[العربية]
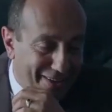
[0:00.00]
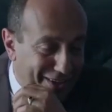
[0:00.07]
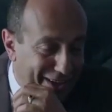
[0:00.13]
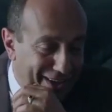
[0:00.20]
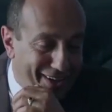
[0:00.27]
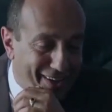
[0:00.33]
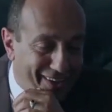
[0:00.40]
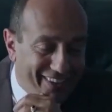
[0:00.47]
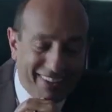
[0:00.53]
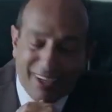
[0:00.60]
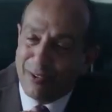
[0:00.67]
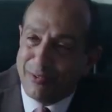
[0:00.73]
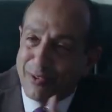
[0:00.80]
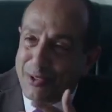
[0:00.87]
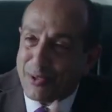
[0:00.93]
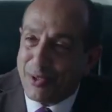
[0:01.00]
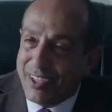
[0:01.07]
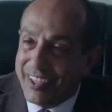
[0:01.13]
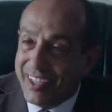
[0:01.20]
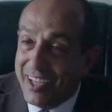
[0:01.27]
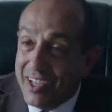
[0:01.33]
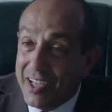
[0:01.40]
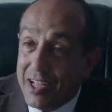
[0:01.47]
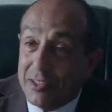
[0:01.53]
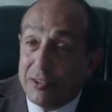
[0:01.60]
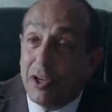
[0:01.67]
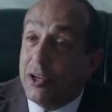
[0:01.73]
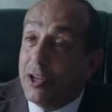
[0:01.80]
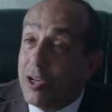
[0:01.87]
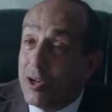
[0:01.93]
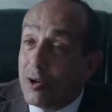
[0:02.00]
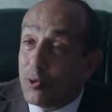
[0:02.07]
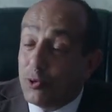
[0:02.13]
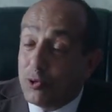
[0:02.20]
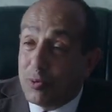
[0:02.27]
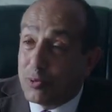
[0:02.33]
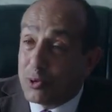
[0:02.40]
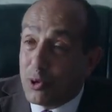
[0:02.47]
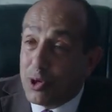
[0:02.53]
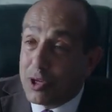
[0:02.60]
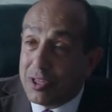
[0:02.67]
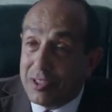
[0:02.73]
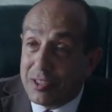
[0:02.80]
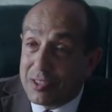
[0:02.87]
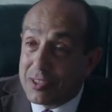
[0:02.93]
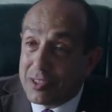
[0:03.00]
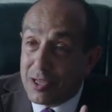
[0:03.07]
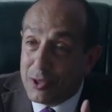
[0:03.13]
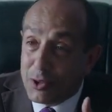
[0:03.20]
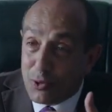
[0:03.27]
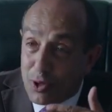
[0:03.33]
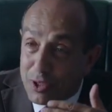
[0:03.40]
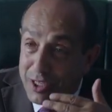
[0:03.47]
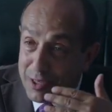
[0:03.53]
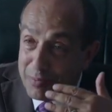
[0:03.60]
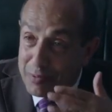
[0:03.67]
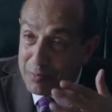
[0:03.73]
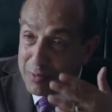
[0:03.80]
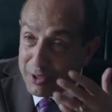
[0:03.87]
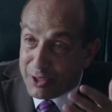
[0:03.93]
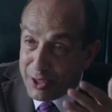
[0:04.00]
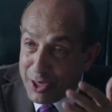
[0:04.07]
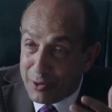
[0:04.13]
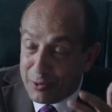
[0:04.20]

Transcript: فكرت قوي في السؤال ده ده انا كنت متوقع انك تسالي السؤال ده من بدري